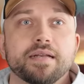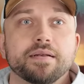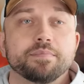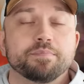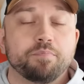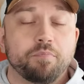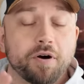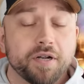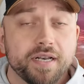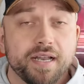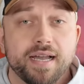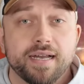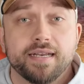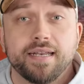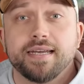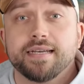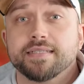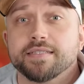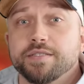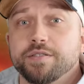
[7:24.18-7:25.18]
in
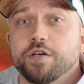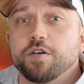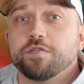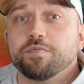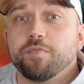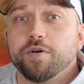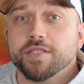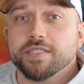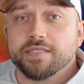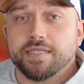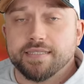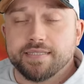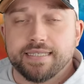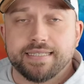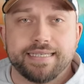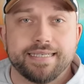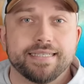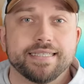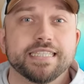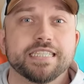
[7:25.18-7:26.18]
Monarch Legacy of Monsters
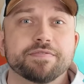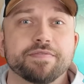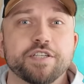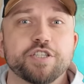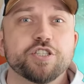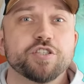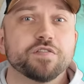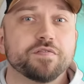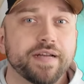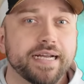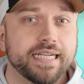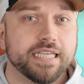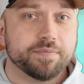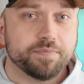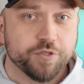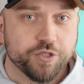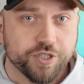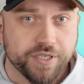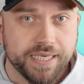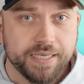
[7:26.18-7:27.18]
als eine
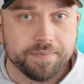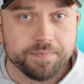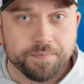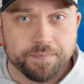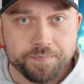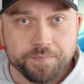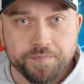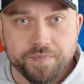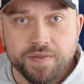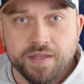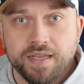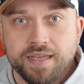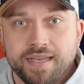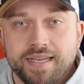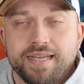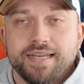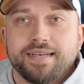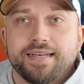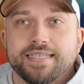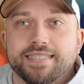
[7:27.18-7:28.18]
Zwischenwelt beschrieben.
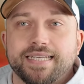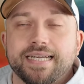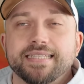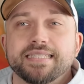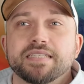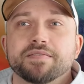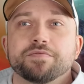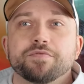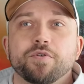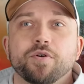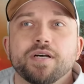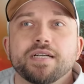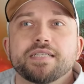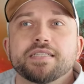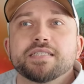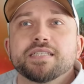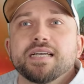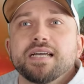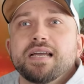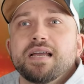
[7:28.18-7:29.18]
Das Ganze
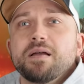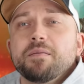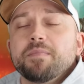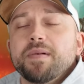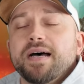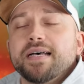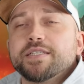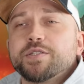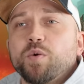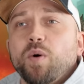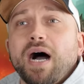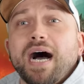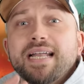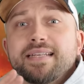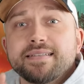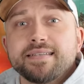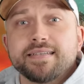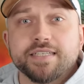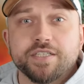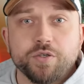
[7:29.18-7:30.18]
wird so
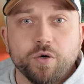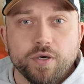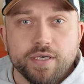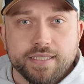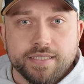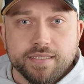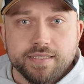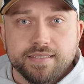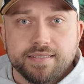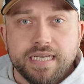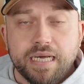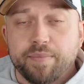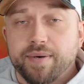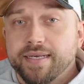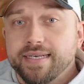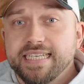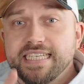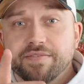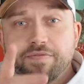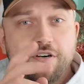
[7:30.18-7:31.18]
angedeutet,
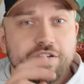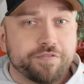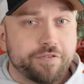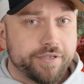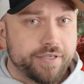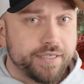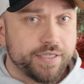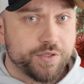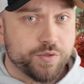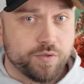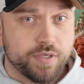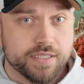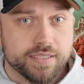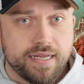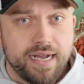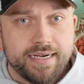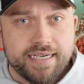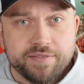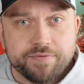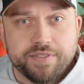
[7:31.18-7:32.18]
aber nicht wortwörtlich so
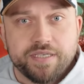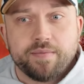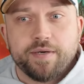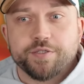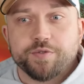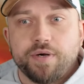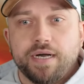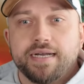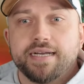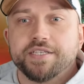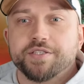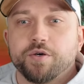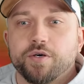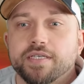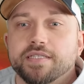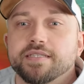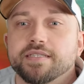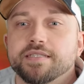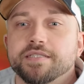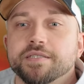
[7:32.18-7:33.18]
gesagt, es wird aber so
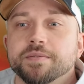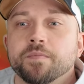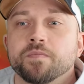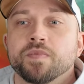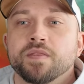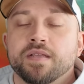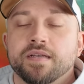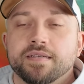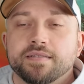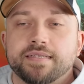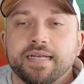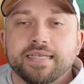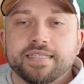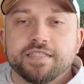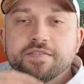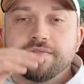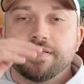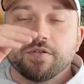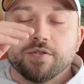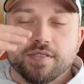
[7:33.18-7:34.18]
angedeutet,
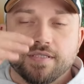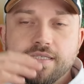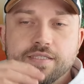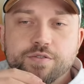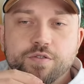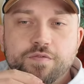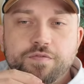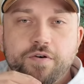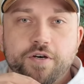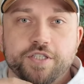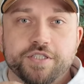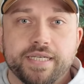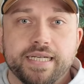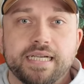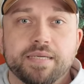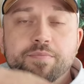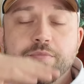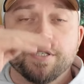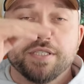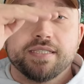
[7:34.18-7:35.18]
dass wir uns das so
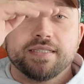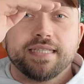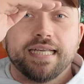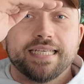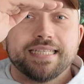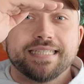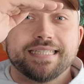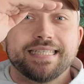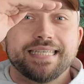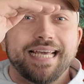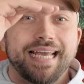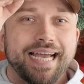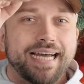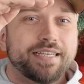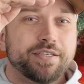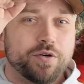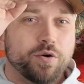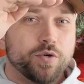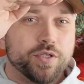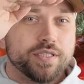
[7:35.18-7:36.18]
vorstellen müssen, dass die
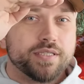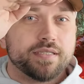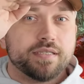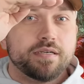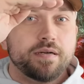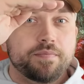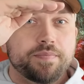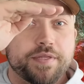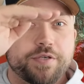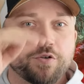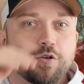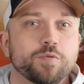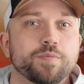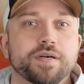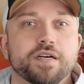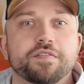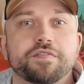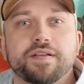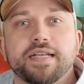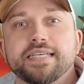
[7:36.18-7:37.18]
Erdkruste die
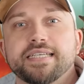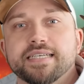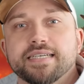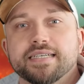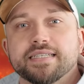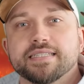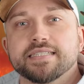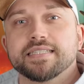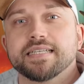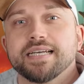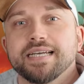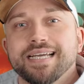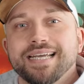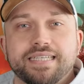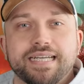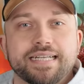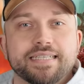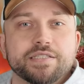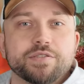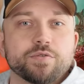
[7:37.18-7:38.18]
obere Fläche ist.
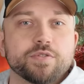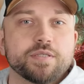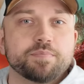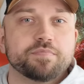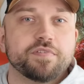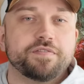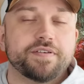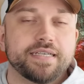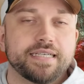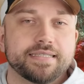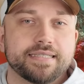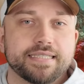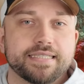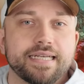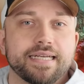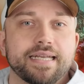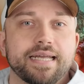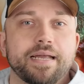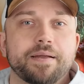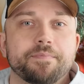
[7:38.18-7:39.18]
Ganz unten befindet sich
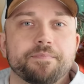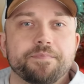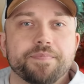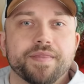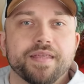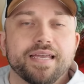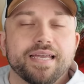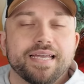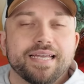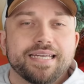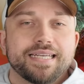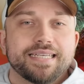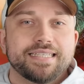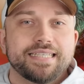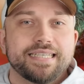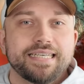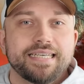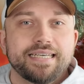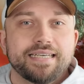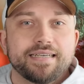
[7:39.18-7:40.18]
dann eben
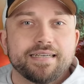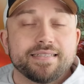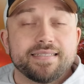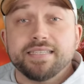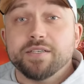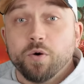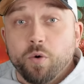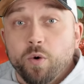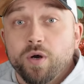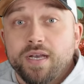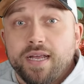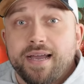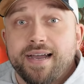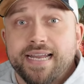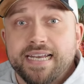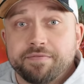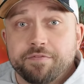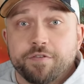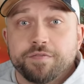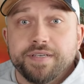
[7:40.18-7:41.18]
die, die
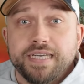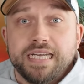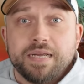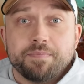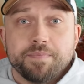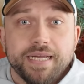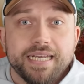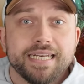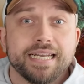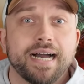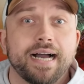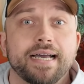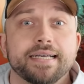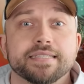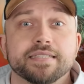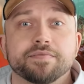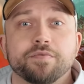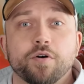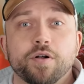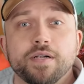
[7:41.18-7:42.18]
Hohlerde, wo wir eben
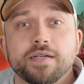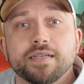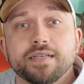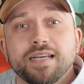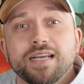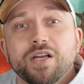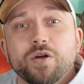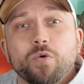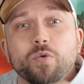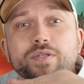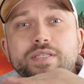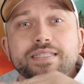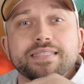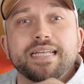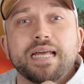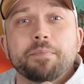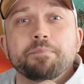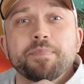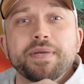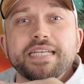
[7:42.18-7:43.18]
hinreisen wollen. Und
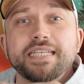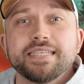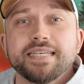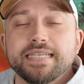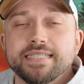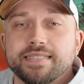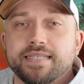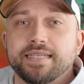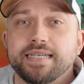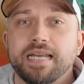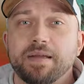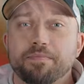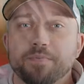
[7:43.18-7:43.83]
in der Mitte ist dann